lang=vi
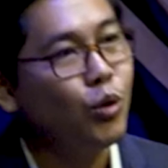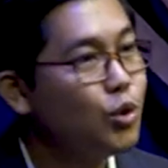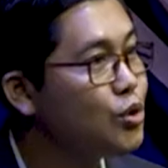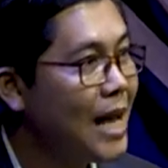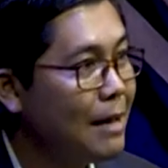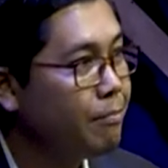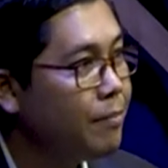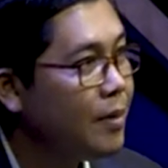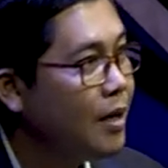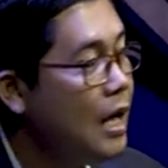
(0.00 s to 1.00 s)
lục vô sai
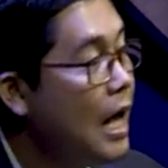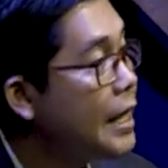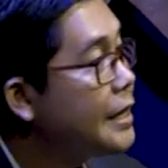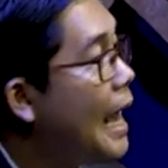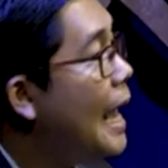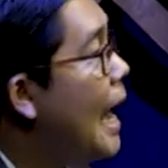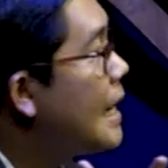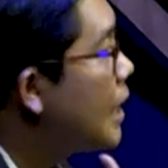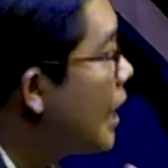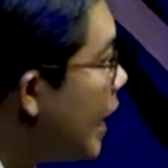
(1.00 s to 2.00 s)
tại
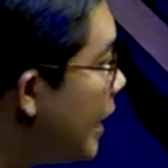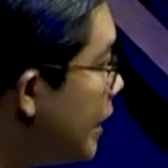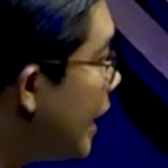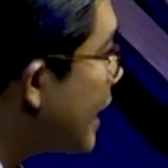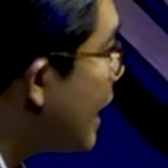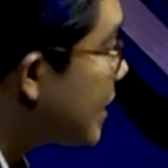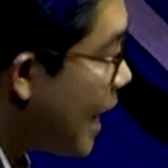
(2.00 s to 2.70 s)
ăn tận đây này cá